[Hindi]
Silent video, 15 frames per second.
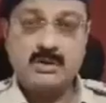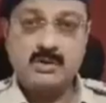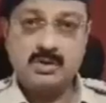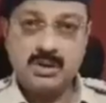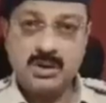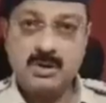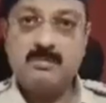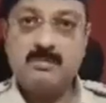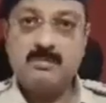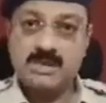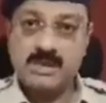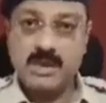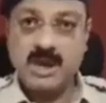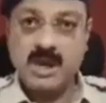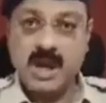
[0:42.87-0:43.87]
उस नंबर
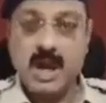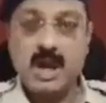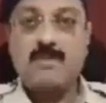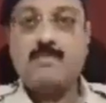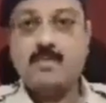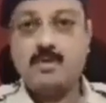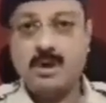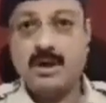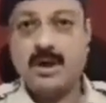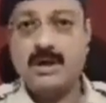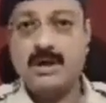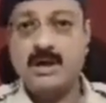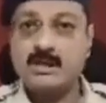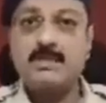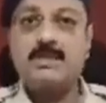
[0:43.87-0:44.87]
से आप फोन
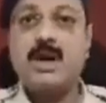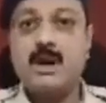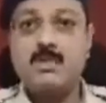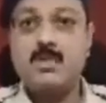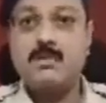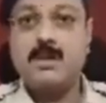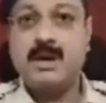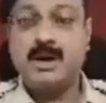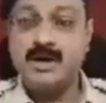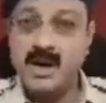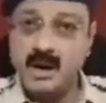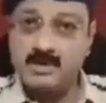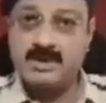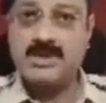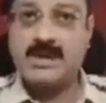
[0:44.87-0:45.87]
लगाएंगे तभी काम हो पाएगा यह
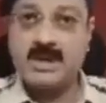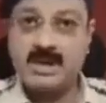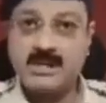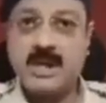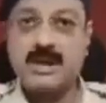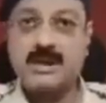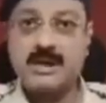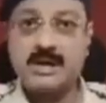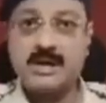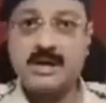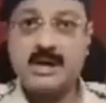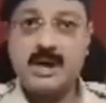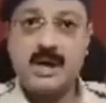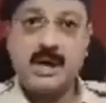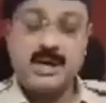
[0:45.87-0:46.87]
आवश्यक है ध्यान रखिए
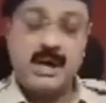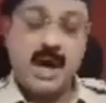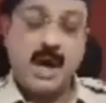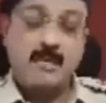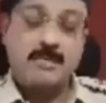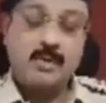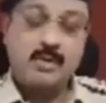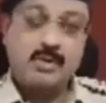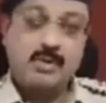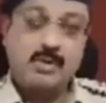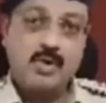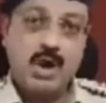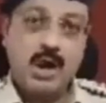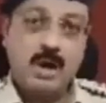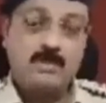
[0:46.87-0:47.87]
कि आपको जो
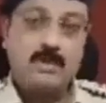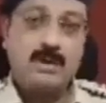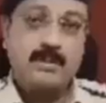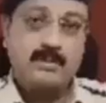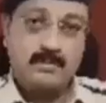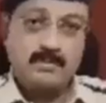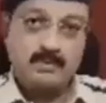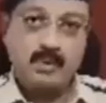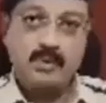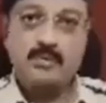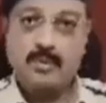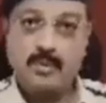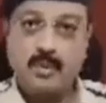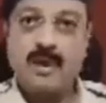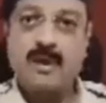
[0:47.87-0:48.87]
आपका
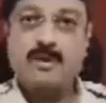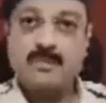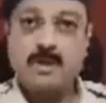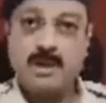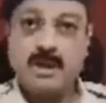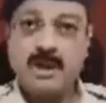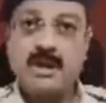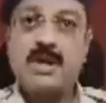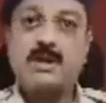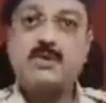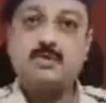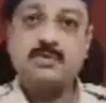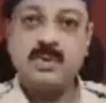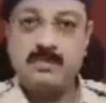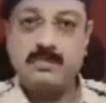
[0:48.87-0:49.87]
फोन मोबाइल नंबर है या
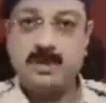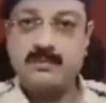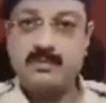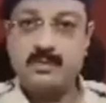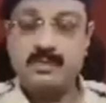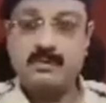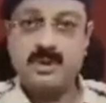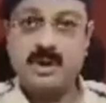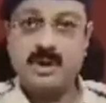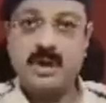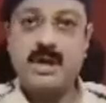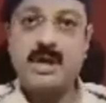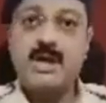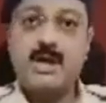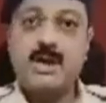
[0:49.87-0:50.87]
जो भी आपका फोन नंबर
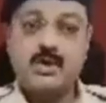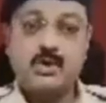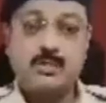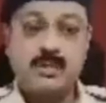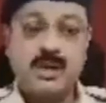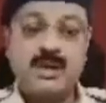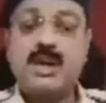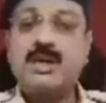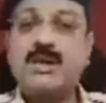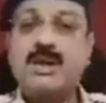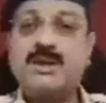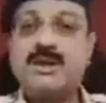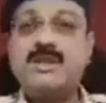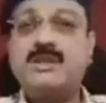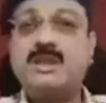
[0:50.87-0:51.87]
है जो बैंकिंग
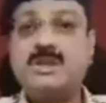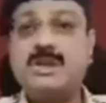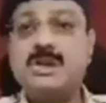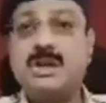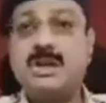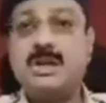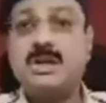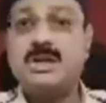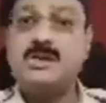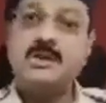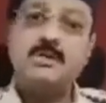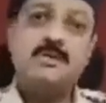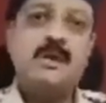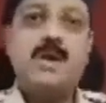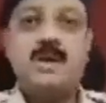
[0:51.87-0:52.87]
के ट्रांजेक्शन के लिए
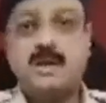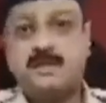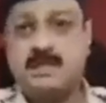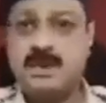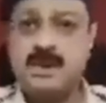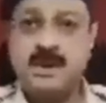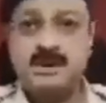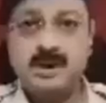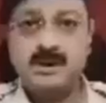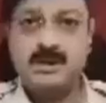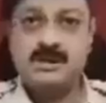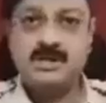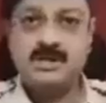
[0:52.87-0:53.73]
किसी भी प्रकार के बैंकिंग